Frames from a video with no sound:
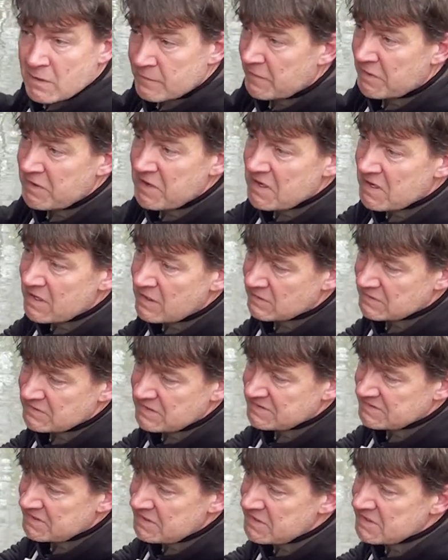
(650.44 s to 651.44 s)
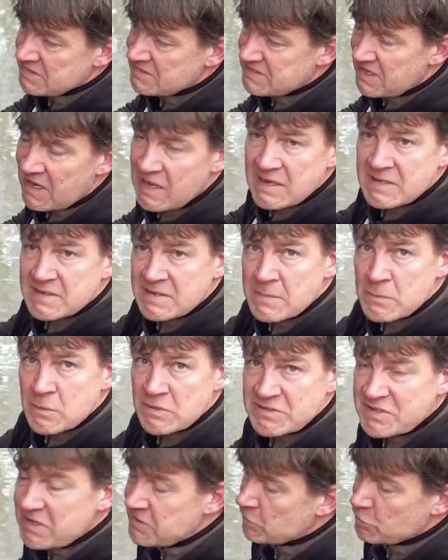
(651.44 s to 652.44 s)
Wenn ihr das Innenzelt, die
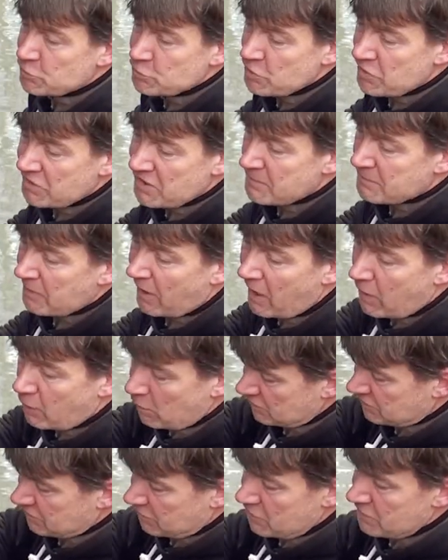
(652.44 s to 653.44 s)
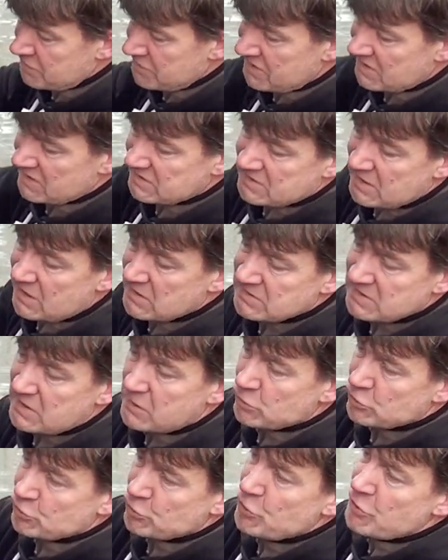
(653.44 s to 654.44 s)
Moskitotür nicht braucht, könnt ihr das Ganze
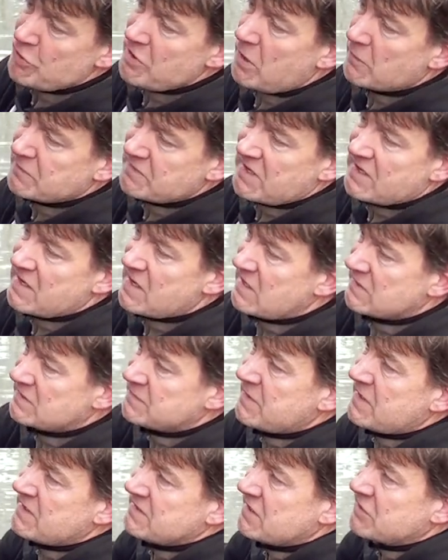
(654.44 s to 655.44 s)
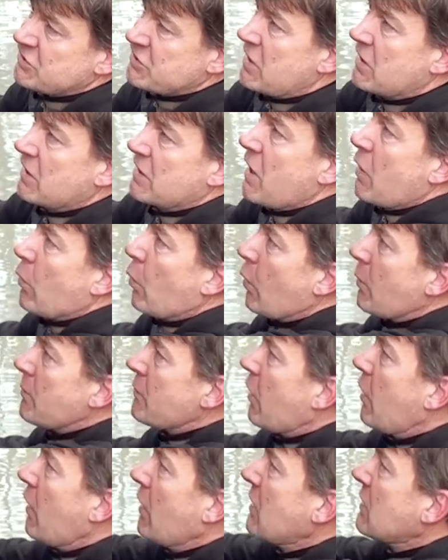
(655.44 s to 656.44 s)
auch schön auf der Glasfaserstange nach
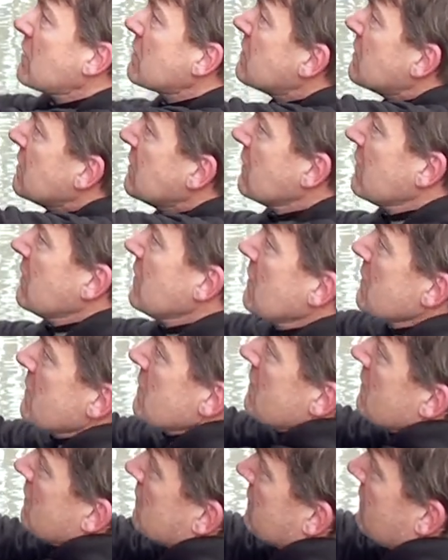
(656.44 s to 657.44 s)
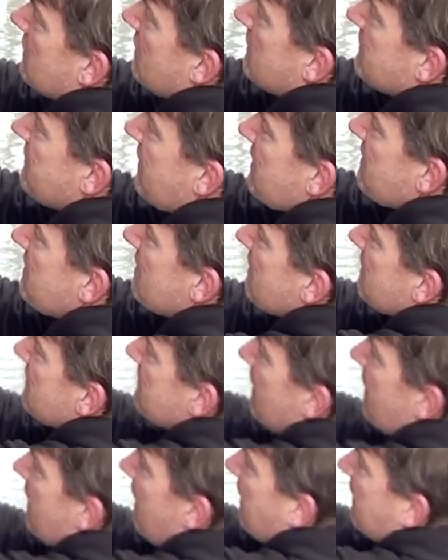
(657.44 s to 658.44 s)
oben rollen. Und dann haben wir hier in
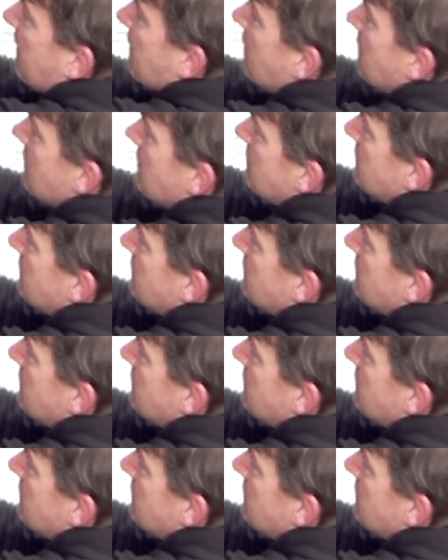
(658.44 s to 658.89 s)
der Ecke